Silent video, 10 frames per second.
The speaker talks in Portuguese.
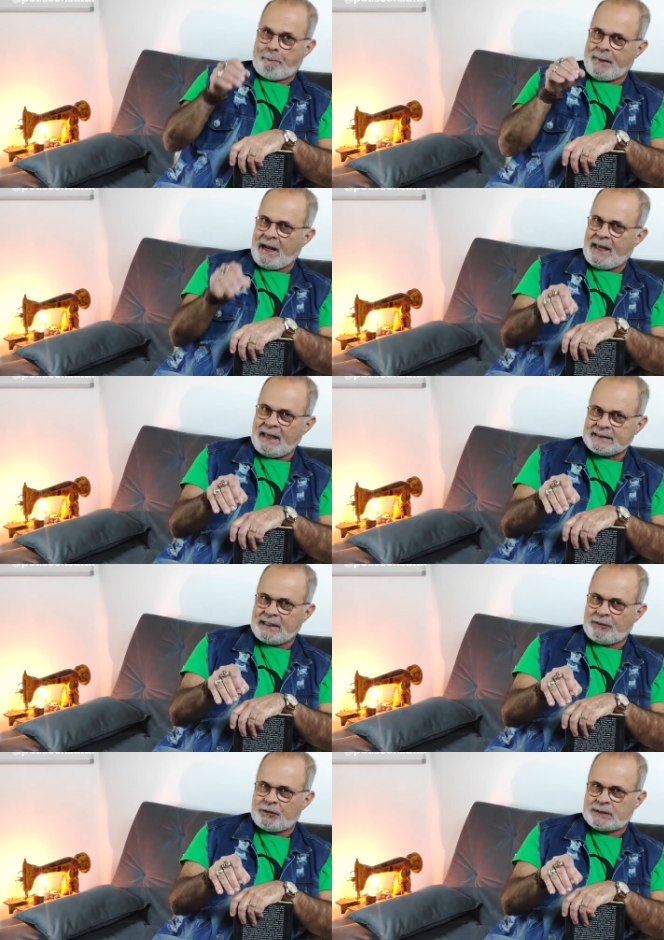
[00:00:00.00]
Para essa
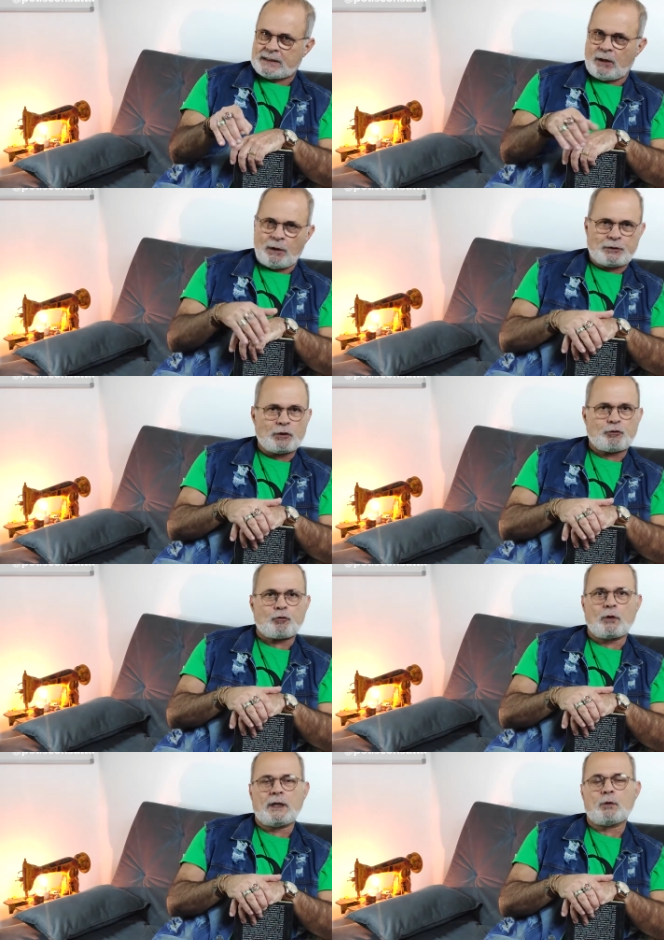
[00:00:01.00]
edição, a gente
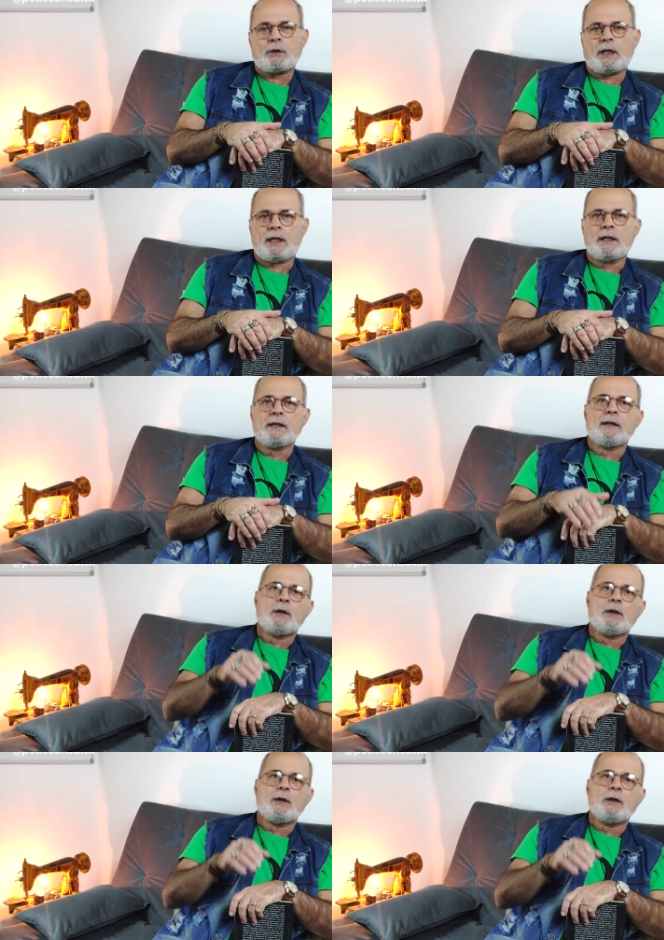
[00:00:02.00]
escolheu o quê?